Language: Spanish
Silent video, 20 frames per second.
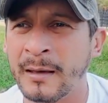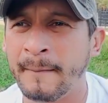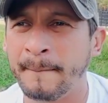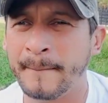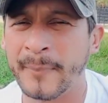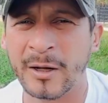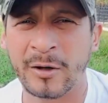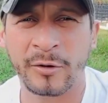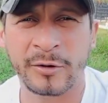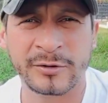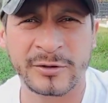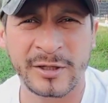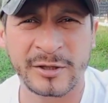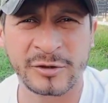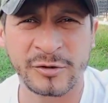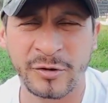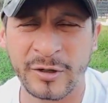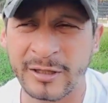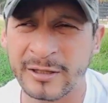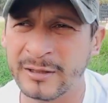Pero entre
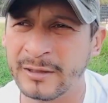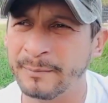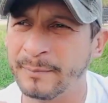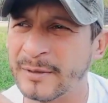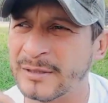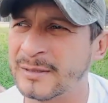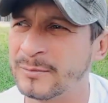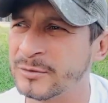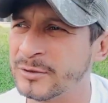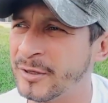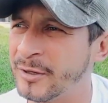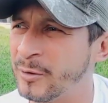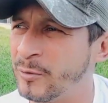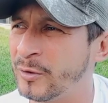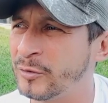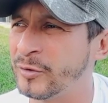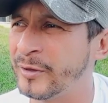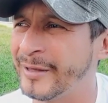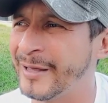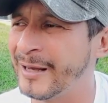ese orín empezamos a ver
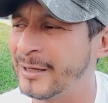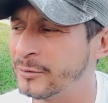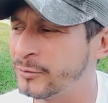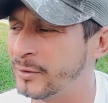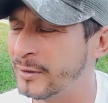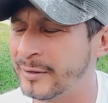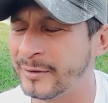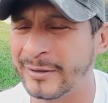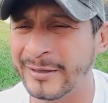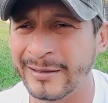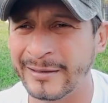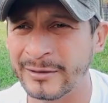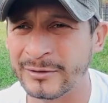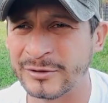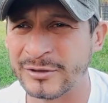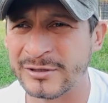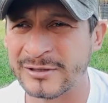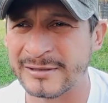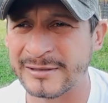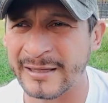cuando hay alta
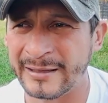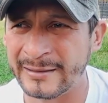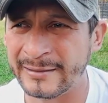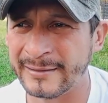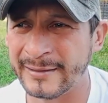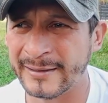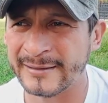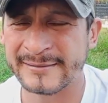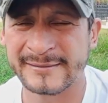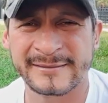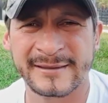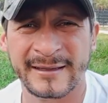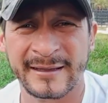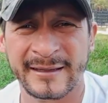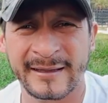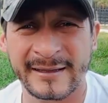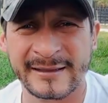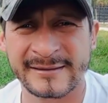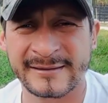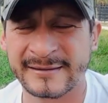ingesta
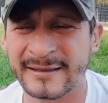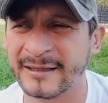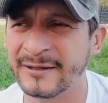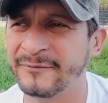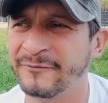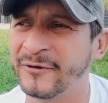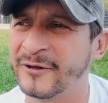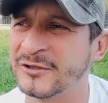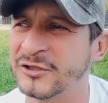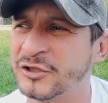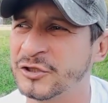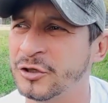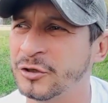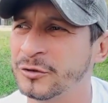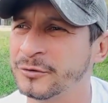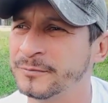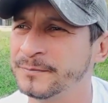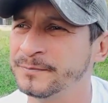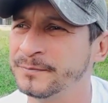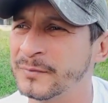de esta
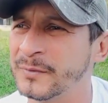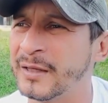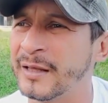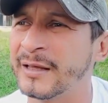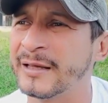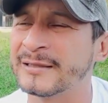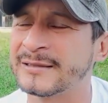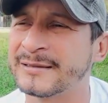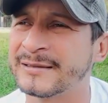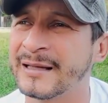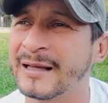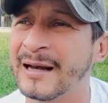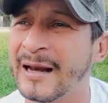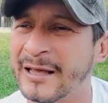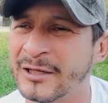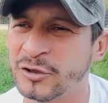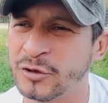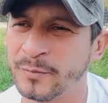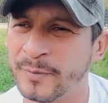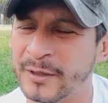infección, de este
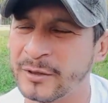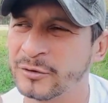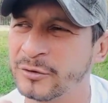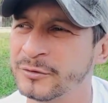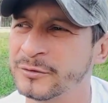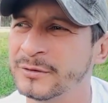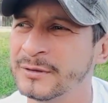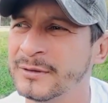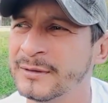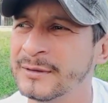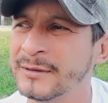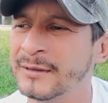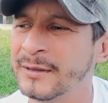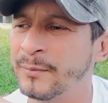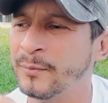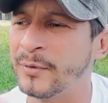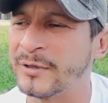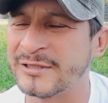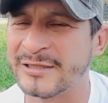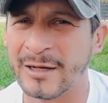lecho, perdón,
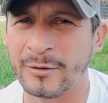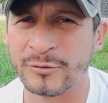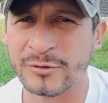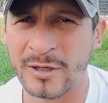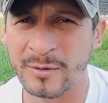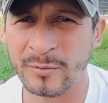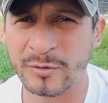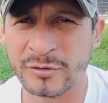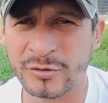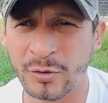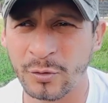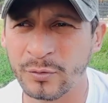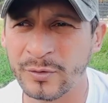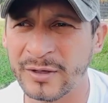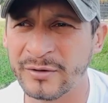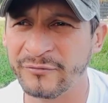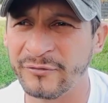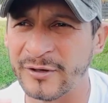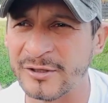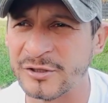pues causamos una
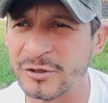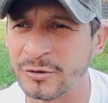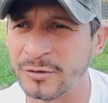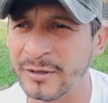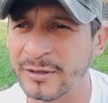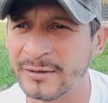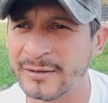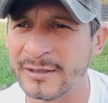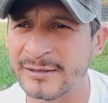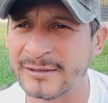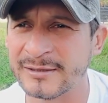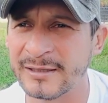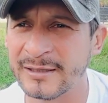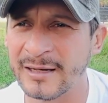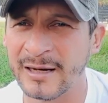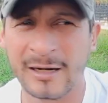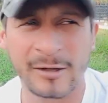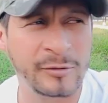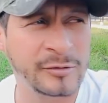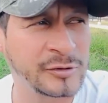infección
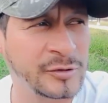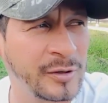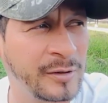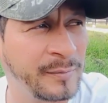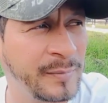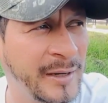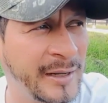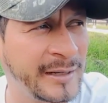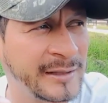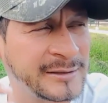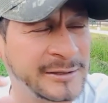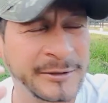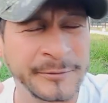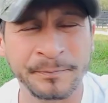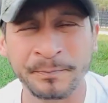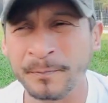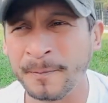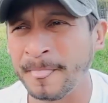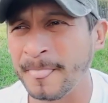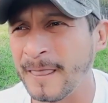intestinal en nuestros ejemplares
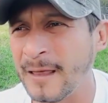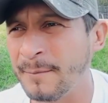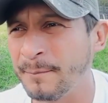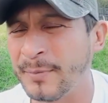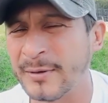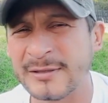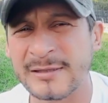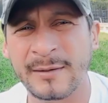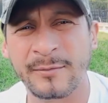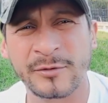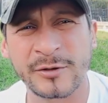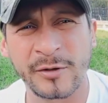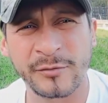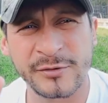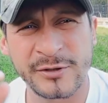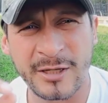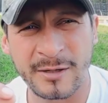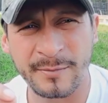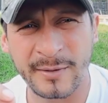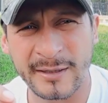y empezamos a
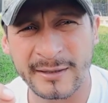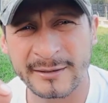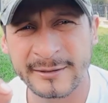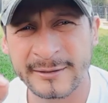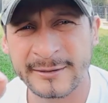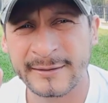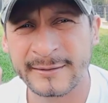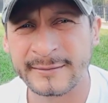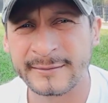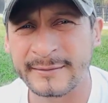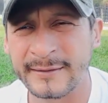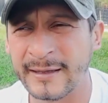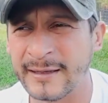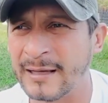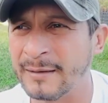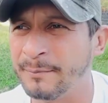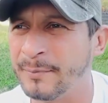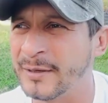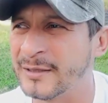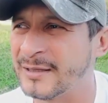observar de
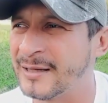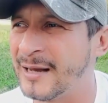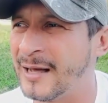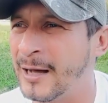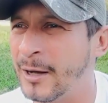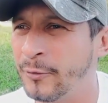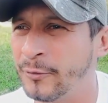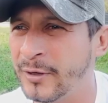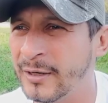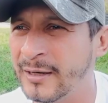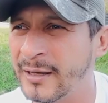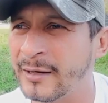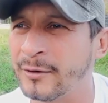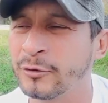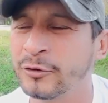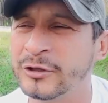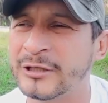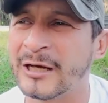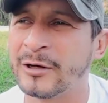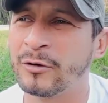que empiezan a orinar
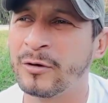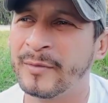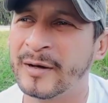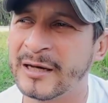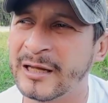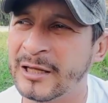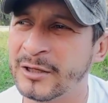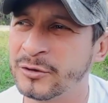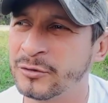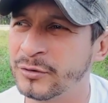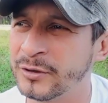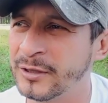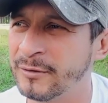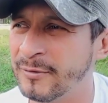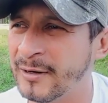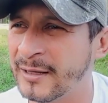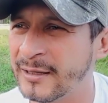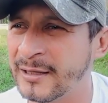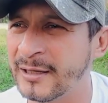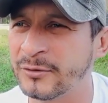ya no amarillo ni
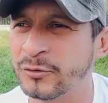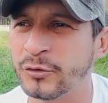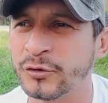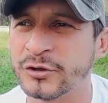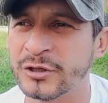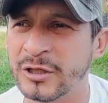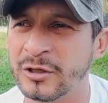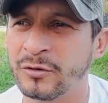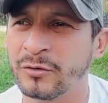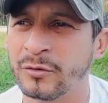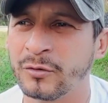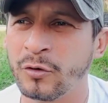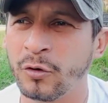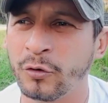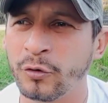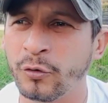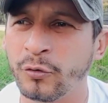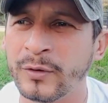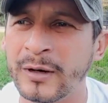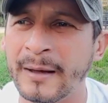blanquito, sino
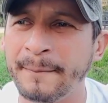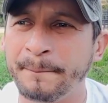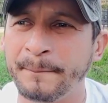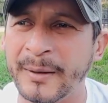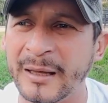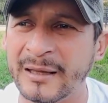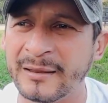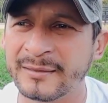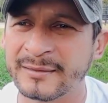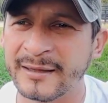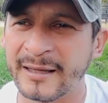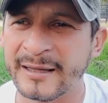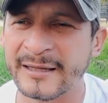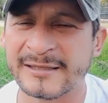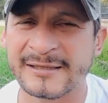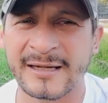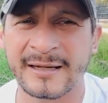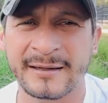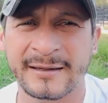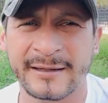con una pinta de
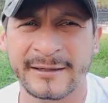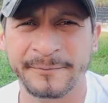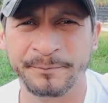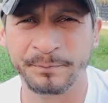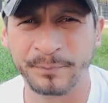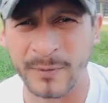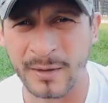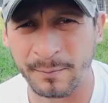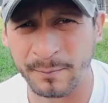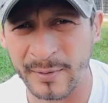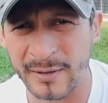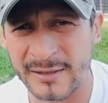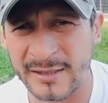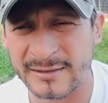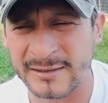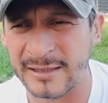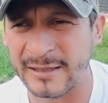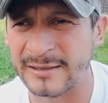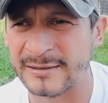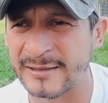sangre. Empieza a
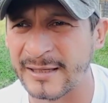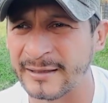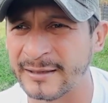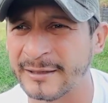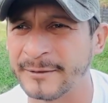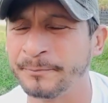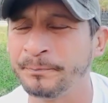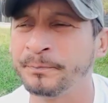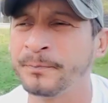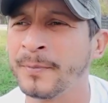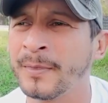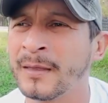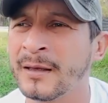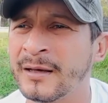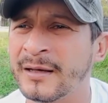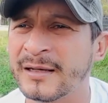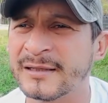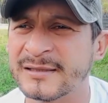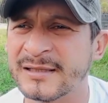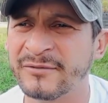salir sangre.
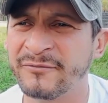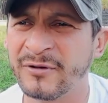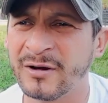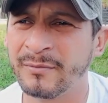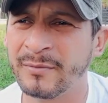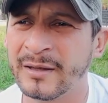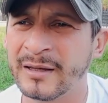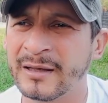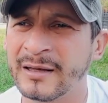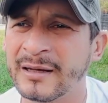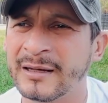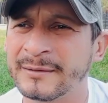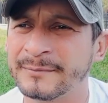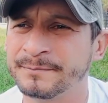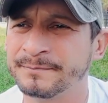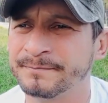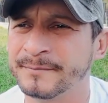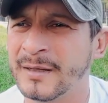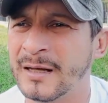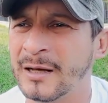Esta enfermedad
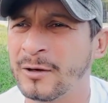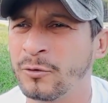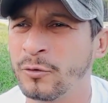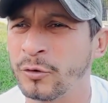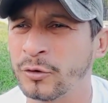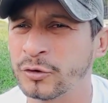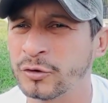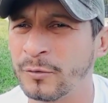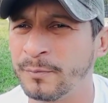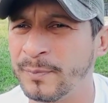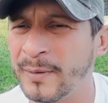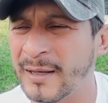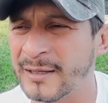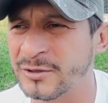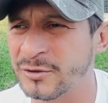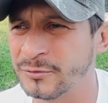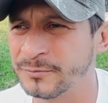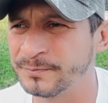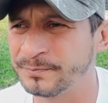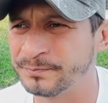a corto
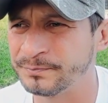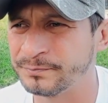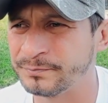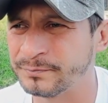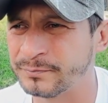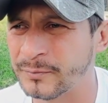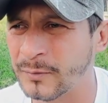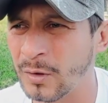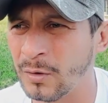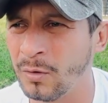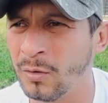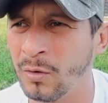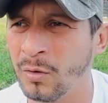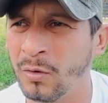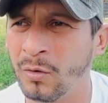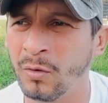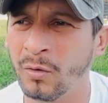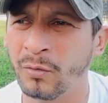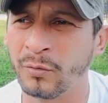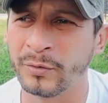plazo
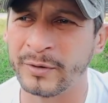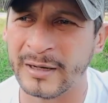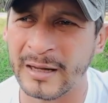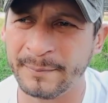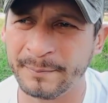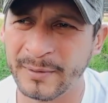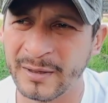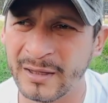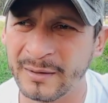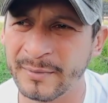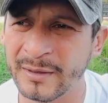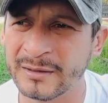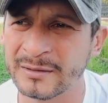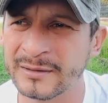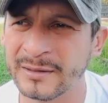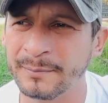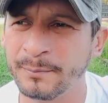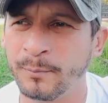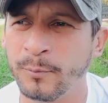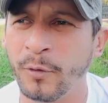o
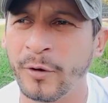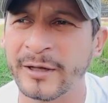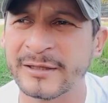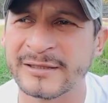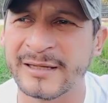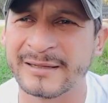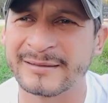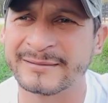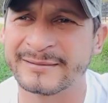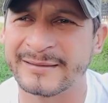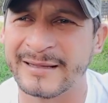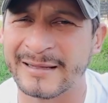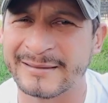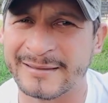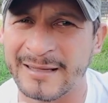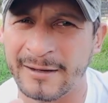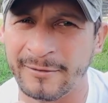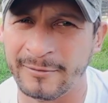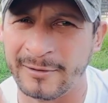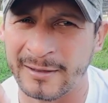rápidamente puede ser
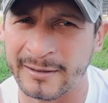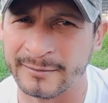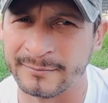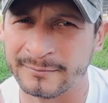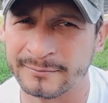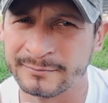tratable,